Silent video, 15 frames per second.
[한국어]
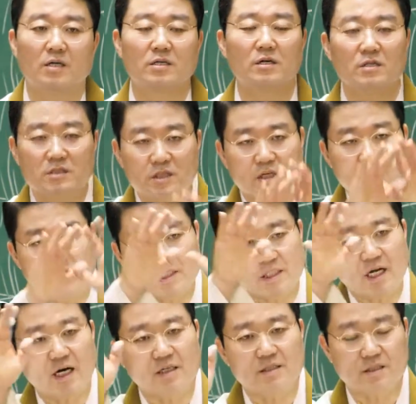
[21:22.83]
형체를
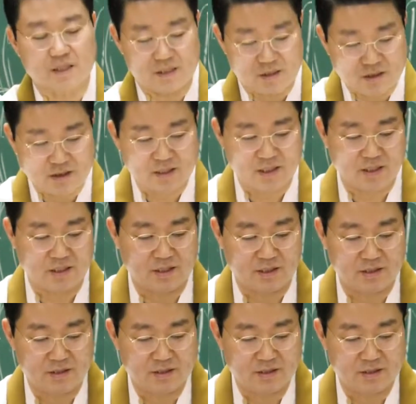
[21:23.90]
신앙하는 거다, 형체.